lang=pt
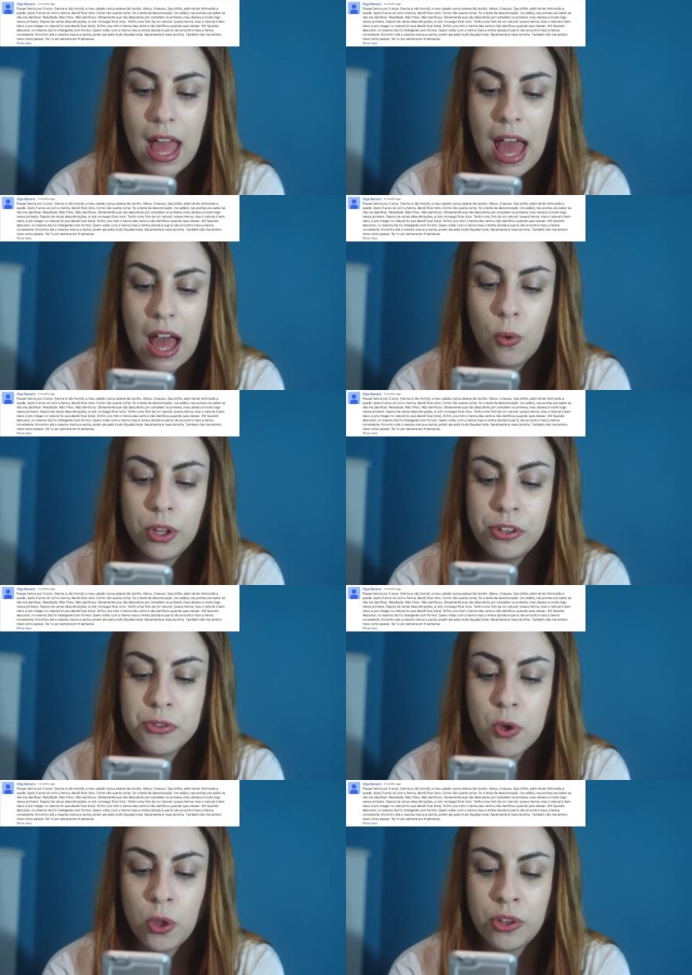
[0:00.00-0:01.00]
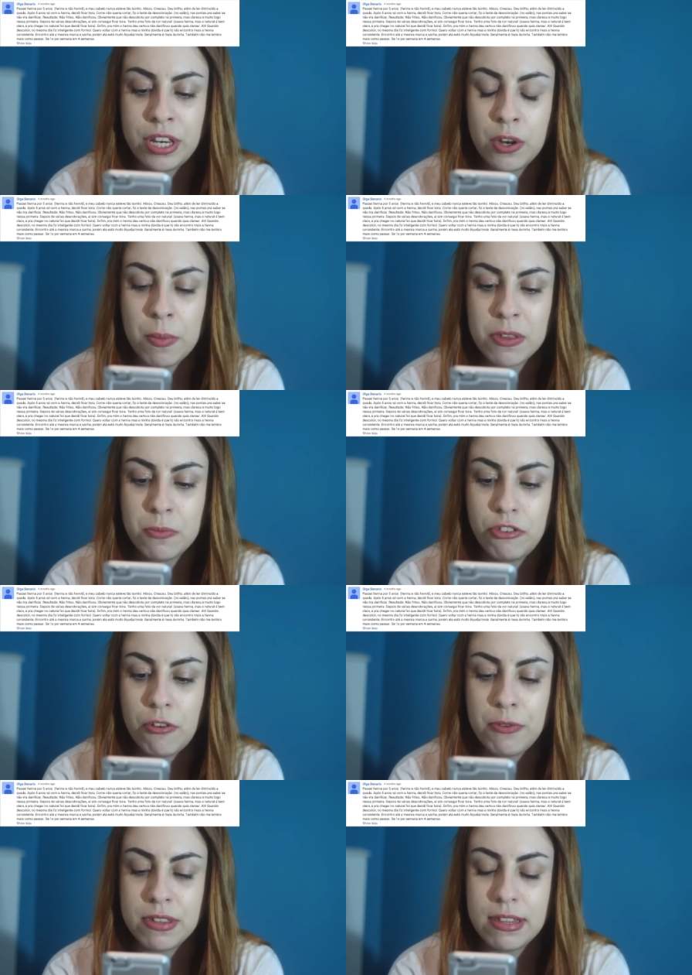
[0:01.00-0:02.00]
Ah, quando descolori no mesmo
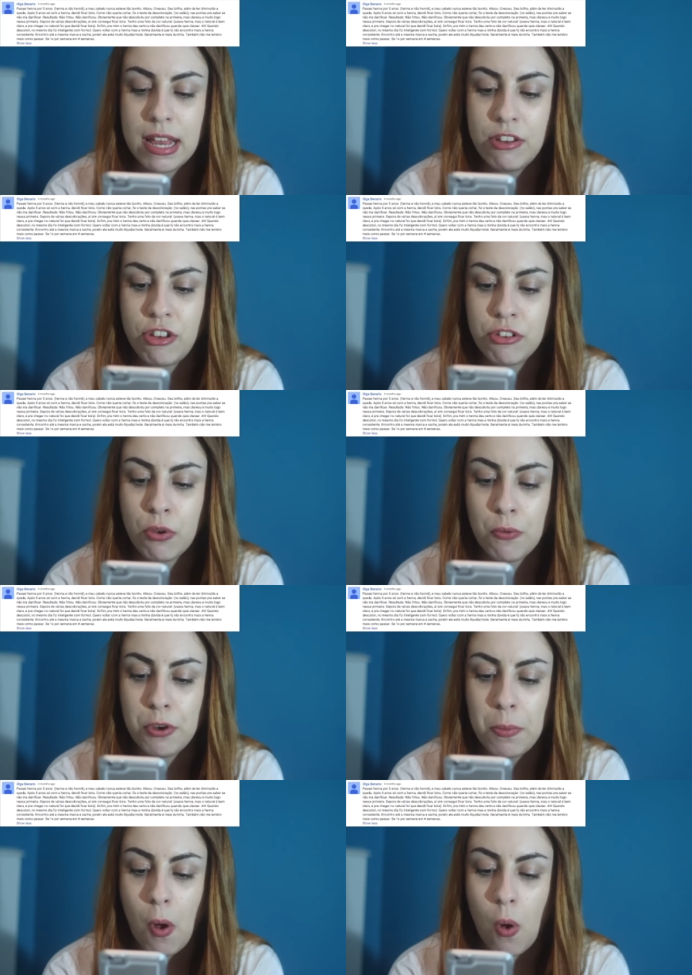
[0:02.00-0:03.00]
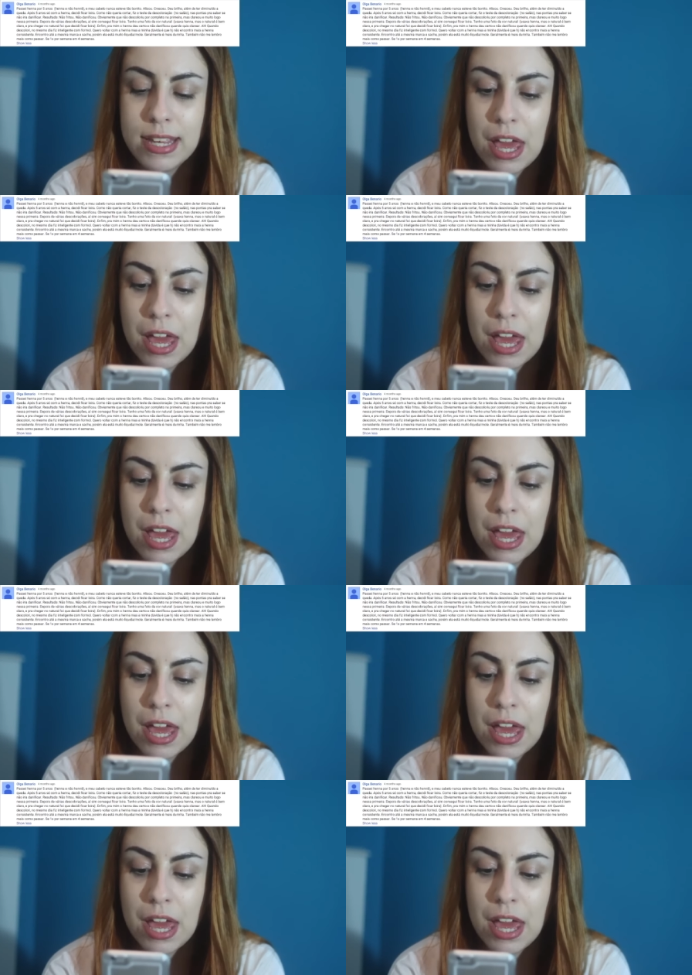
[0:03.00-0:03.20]
dia fiz inteligente com formol.